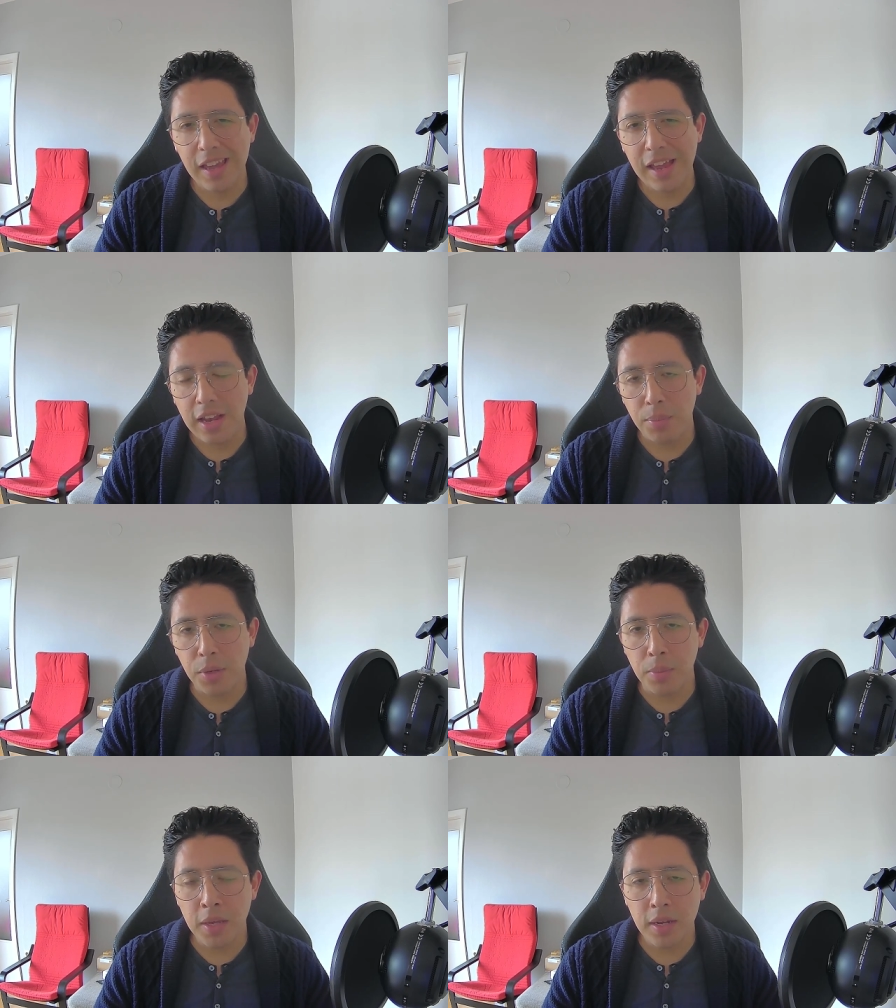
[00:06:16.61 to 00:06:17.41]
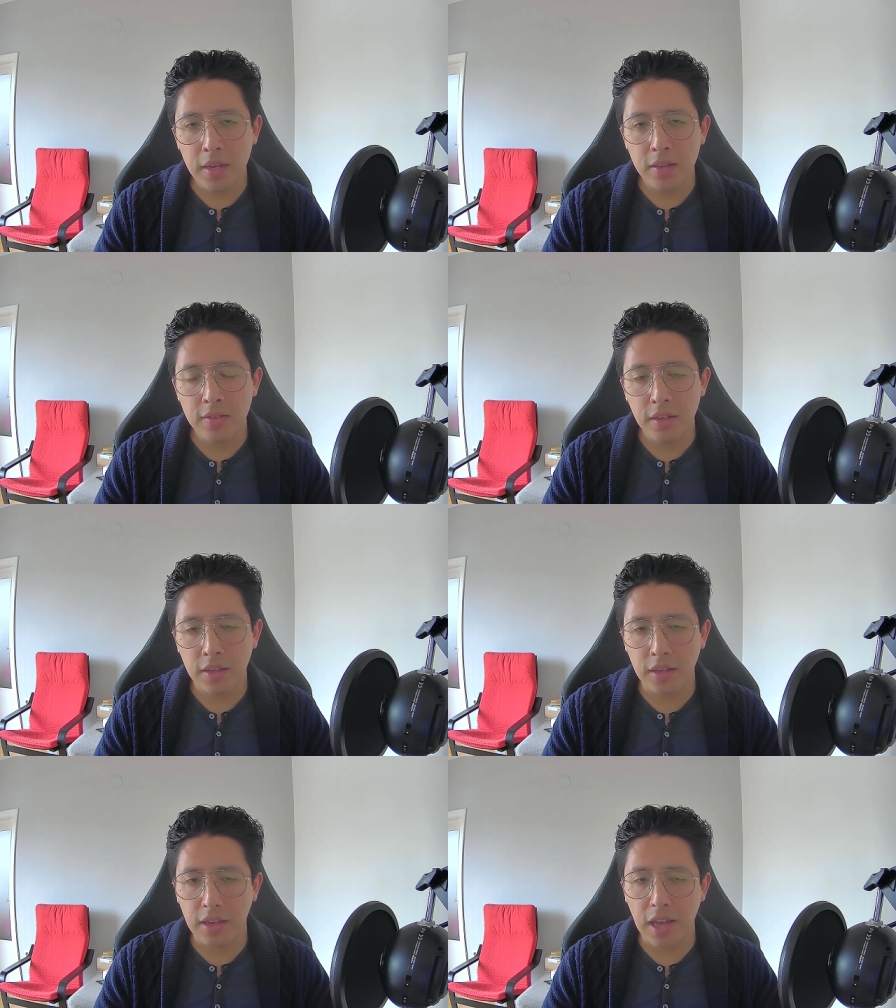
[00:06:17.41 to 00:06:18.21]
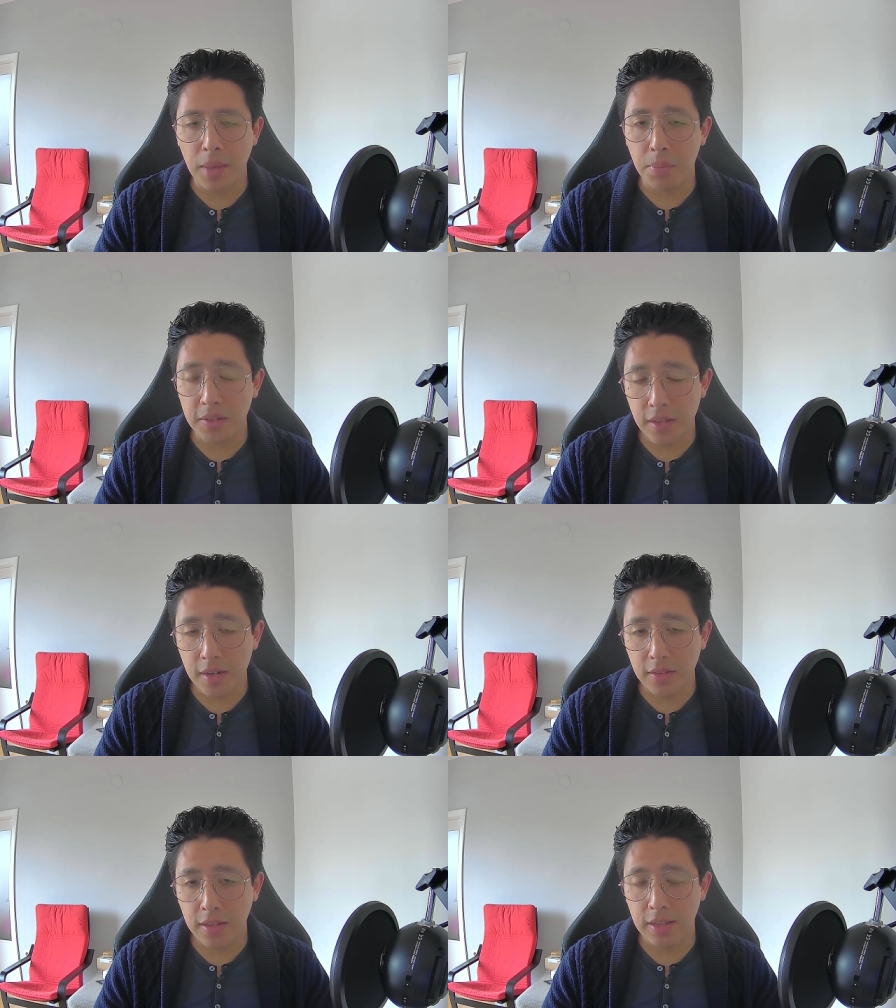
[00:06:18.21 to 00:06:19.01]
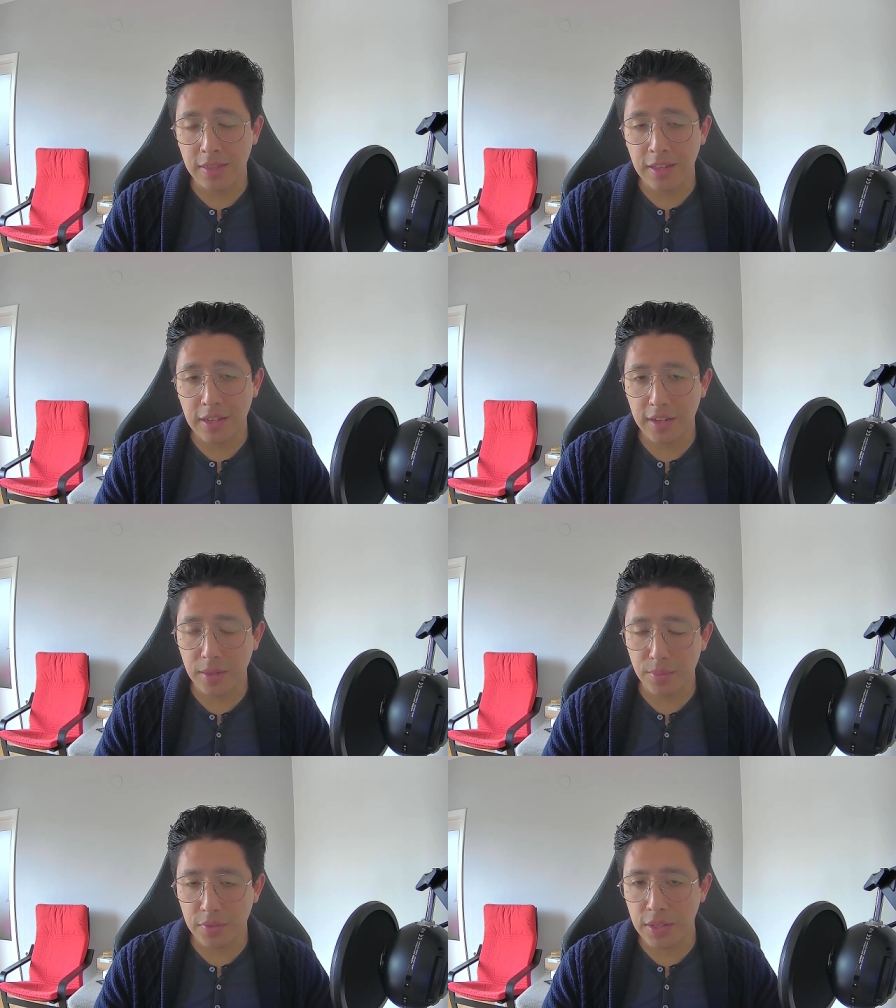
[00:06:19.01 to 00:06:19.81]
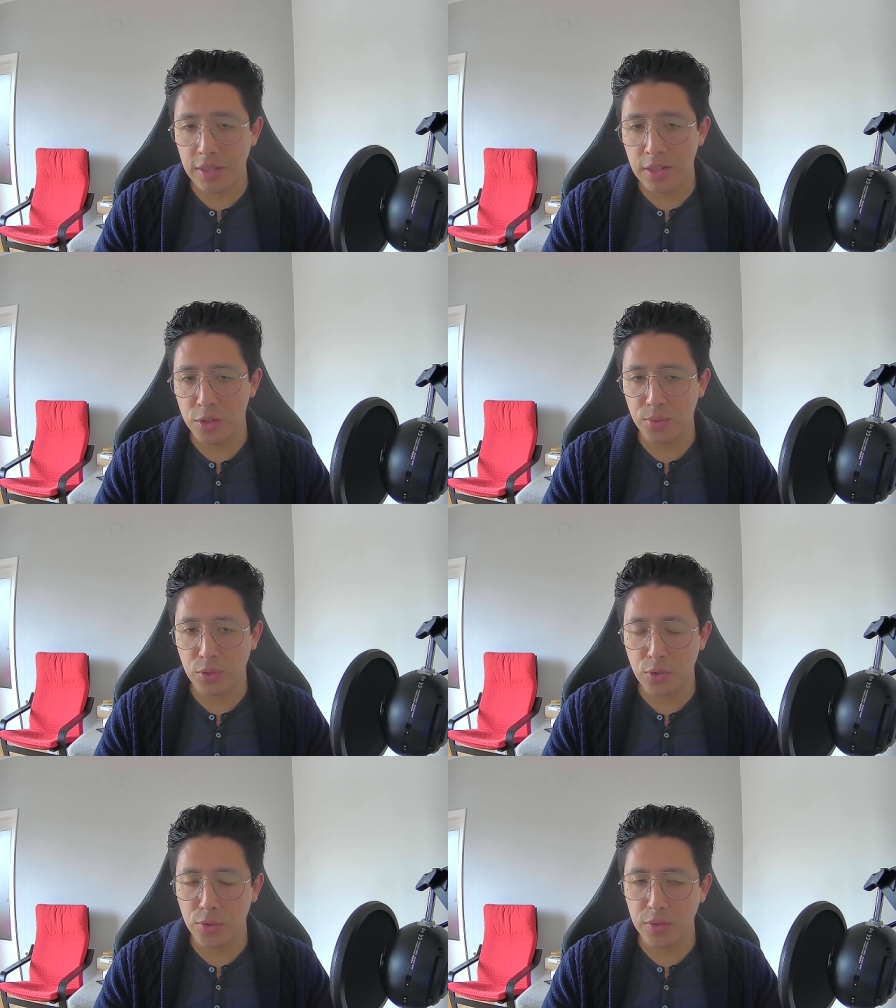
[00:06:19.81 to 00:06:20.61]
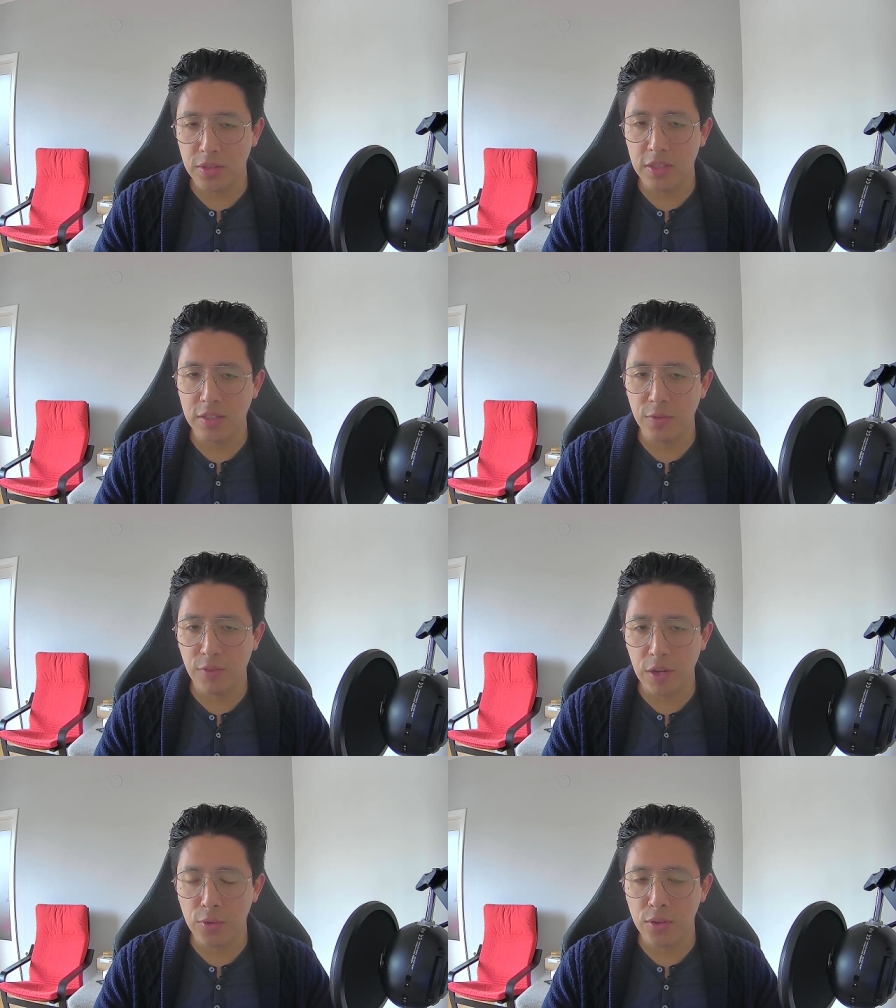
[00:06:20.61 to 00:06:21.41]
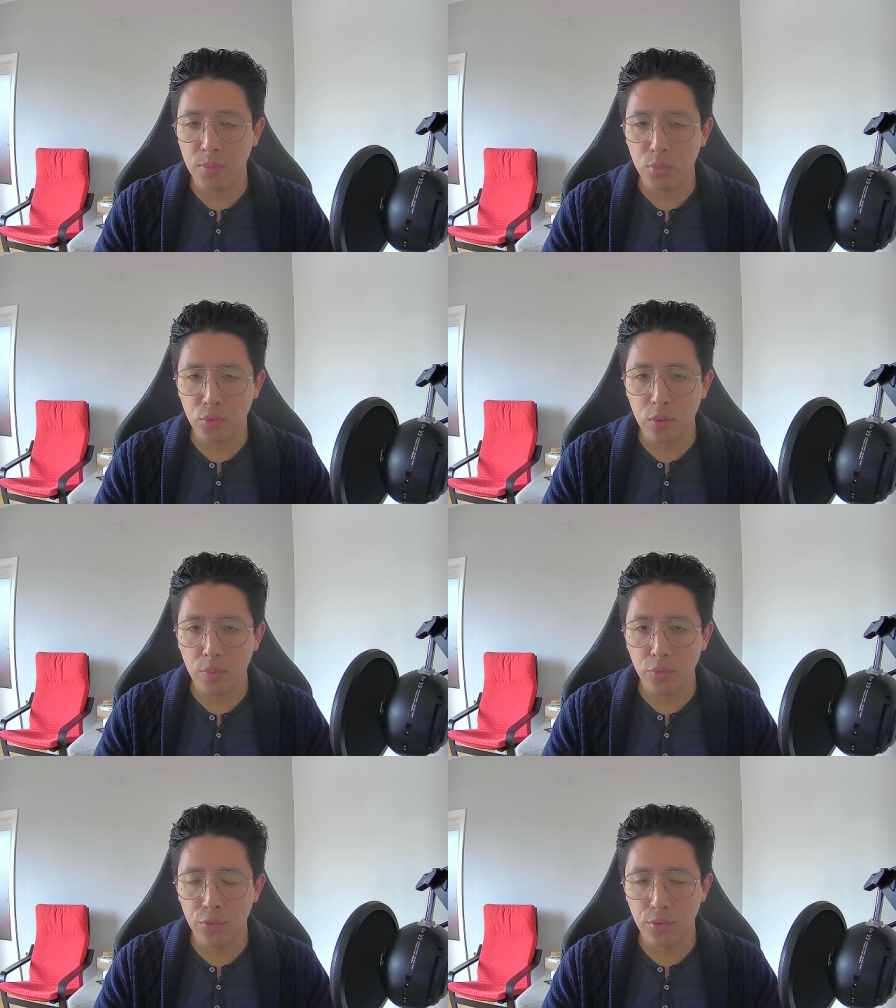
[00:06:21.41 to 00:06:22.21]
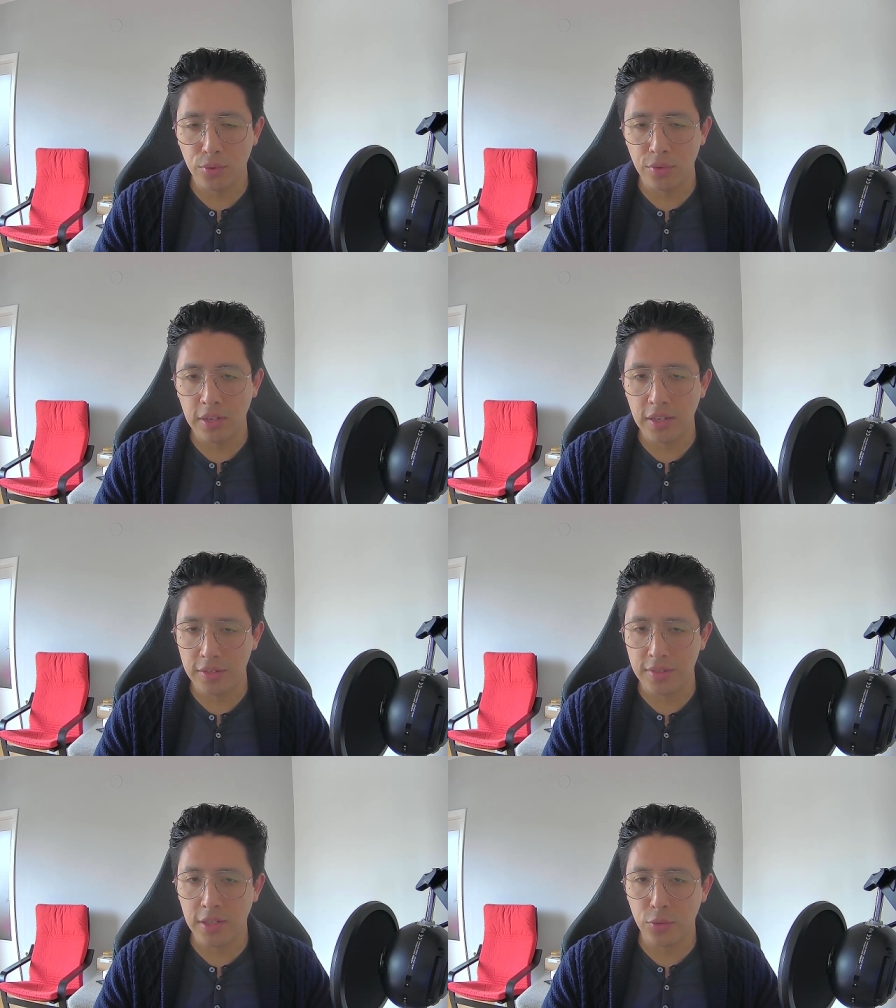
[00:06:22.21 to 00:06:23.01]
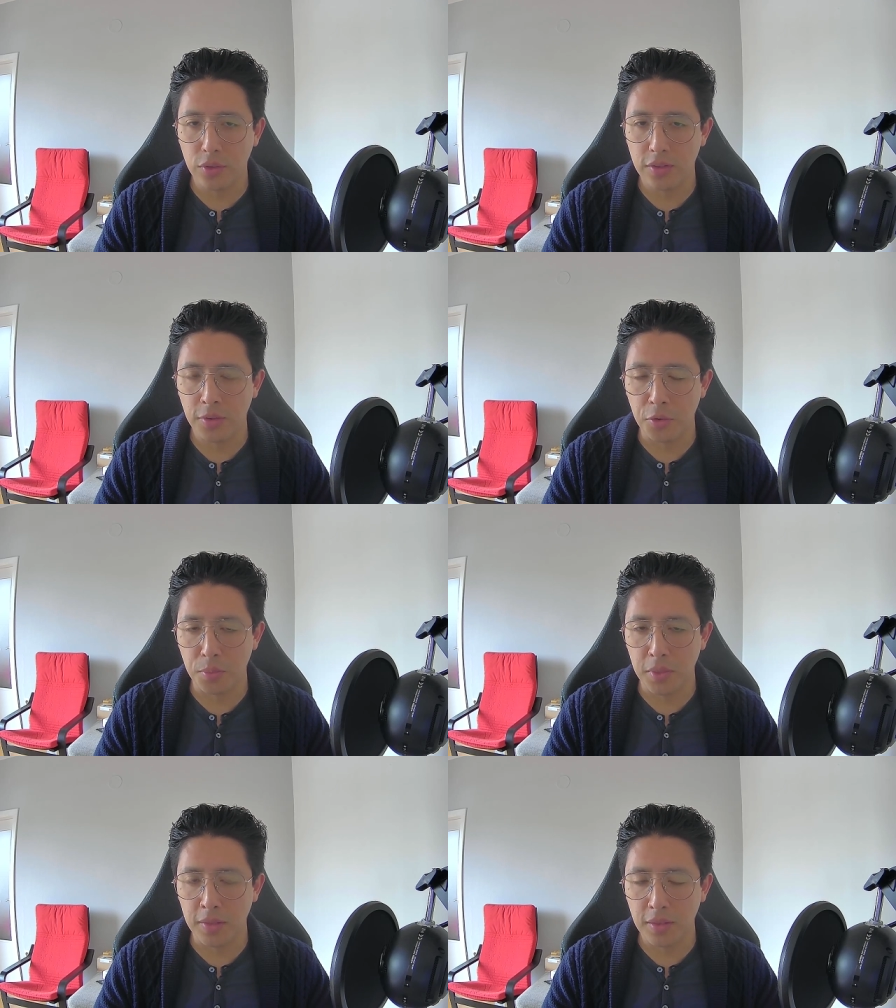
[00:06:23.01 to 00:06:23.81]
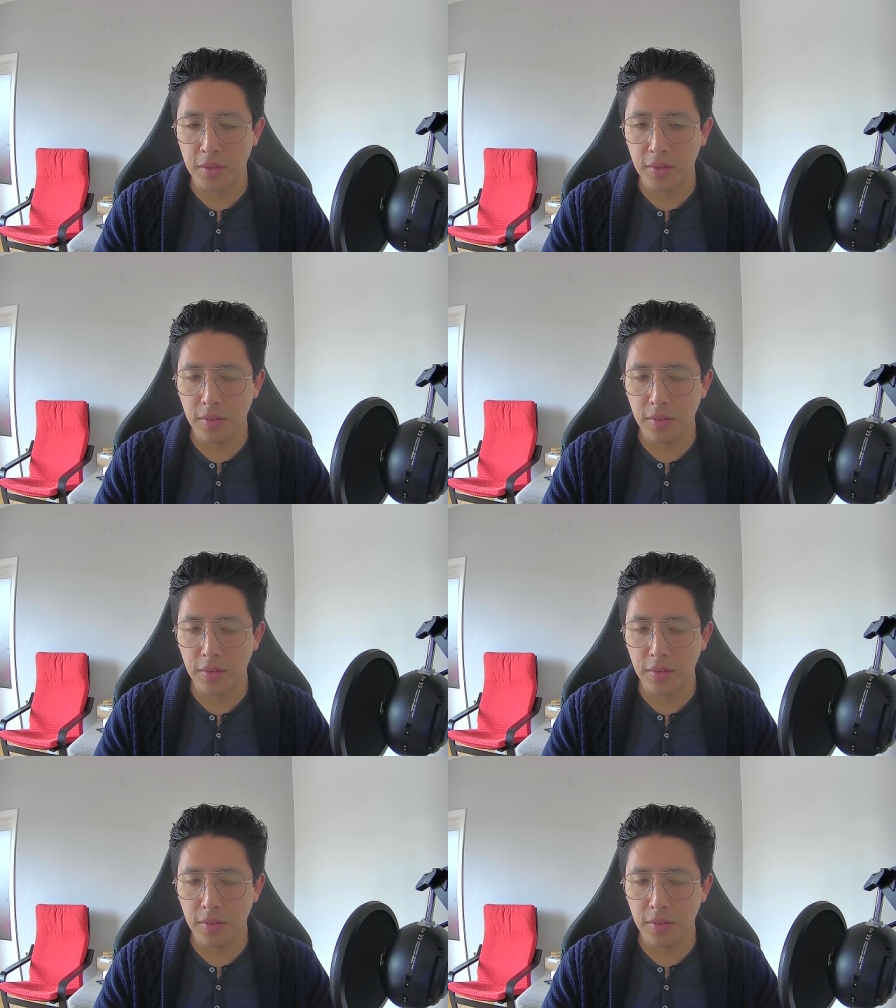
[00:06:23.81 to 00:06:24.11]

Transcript: La primera es de que a pesar de que Telegram tiene la opción de cifrado de punto a punto que he descrito anteriormente,